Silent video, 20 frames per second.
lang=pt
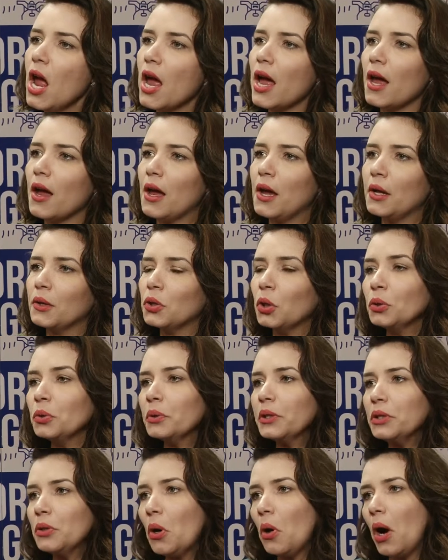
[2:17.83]
É, todo
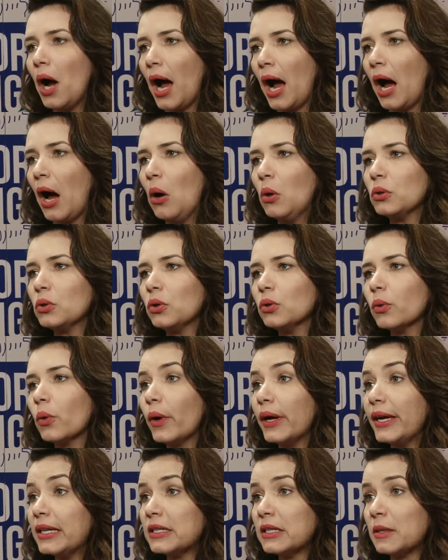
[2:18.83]
o know-how, todo o
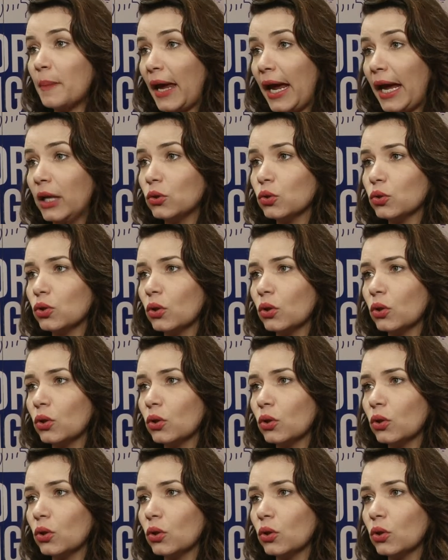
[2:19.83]
conhecimento,